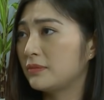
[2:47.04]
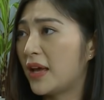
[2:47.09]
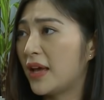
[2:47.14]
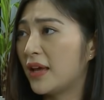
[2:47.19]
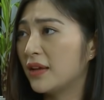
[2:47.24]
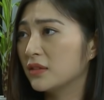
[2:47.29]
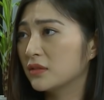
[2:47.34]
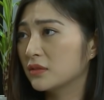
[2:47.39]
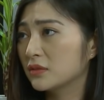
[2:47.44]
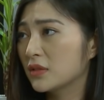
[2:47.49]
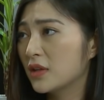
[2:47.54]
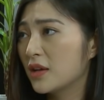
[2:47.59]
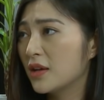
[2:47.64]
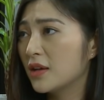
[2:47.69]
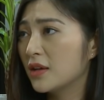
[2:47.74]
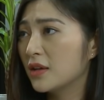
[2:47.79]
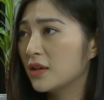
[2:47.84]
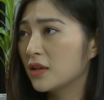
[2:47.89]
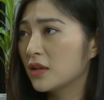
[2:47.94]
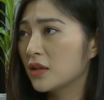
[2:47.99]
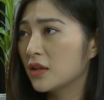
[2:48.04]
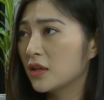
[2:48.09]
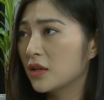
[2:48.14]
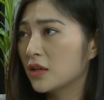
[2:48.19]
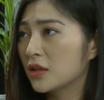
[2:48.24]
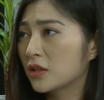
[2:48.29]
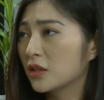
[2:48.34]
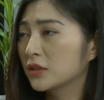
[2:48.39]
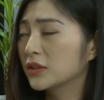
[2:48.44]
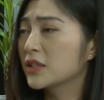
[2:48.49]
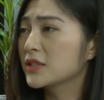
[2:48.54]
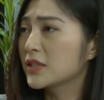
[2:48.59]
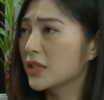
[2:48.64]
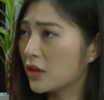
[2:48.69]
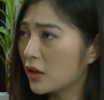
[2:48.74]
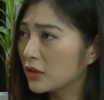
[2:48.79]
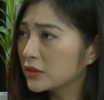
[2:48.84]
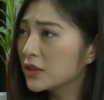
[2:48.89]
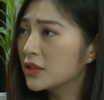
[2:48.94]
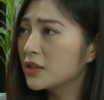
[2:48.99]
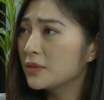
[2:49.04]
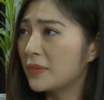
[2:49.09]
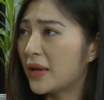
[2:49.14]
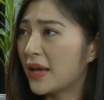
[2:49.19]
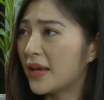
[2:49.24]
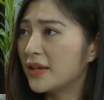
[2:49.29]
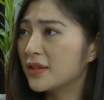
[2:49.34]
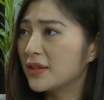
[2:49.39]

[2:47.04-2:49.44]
Mẹ Con thật sự rất thương